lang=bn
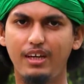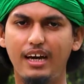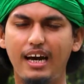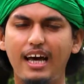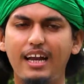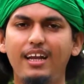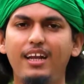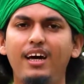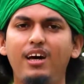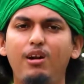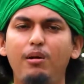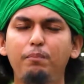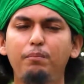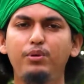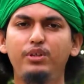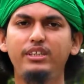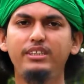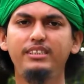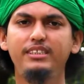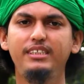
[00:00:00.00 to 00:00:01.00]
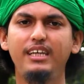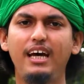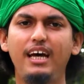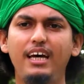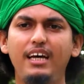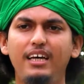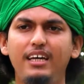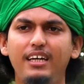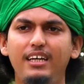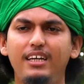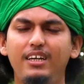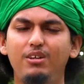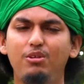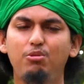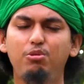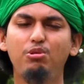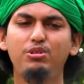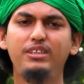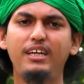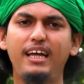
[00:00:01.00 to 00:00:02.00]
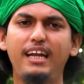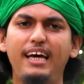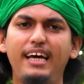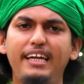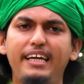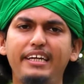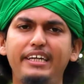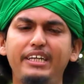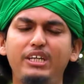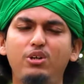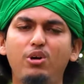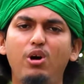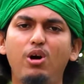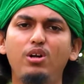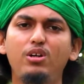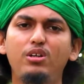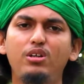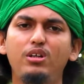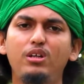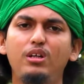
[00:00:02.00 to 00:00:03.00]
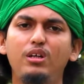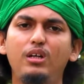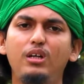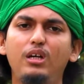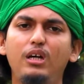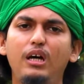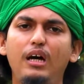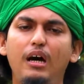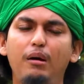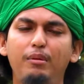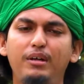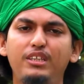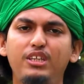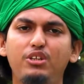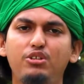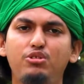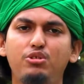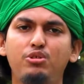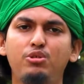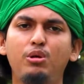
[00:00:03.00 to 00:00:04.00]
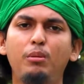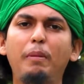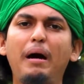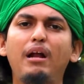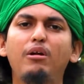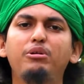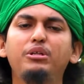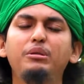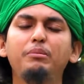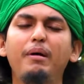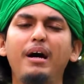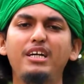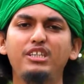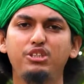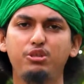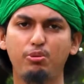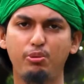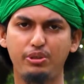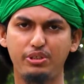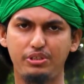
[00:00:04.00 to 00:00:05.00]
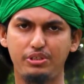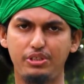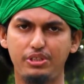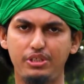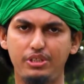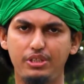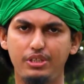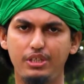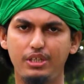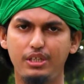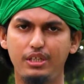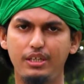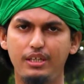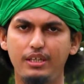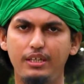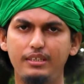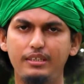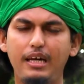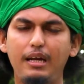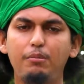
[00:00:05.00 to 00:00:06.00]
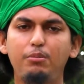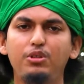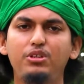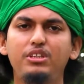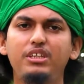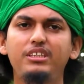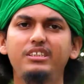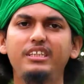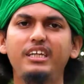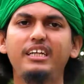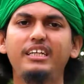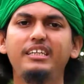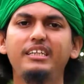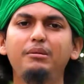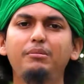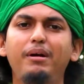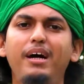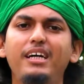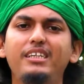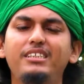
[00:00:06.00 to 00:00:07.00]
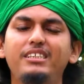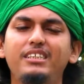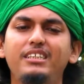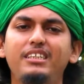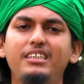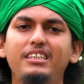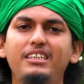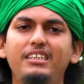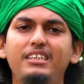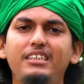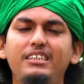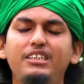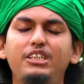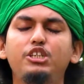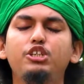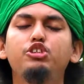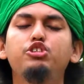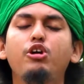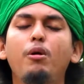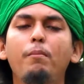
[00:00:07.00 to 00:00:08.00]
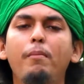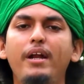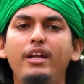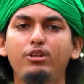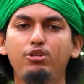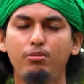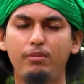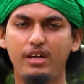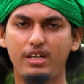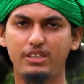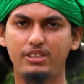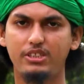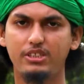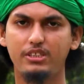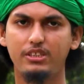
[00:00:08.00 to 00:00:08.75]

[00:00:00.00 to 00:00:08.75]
আল্লাহ রব্বুল ইজ্জা জুল জালালের নিকট আমাদের জন্য বারোটি মাস রয়েছে তার মধ্যে চারটি মাস যেটি সম্মানিত মাস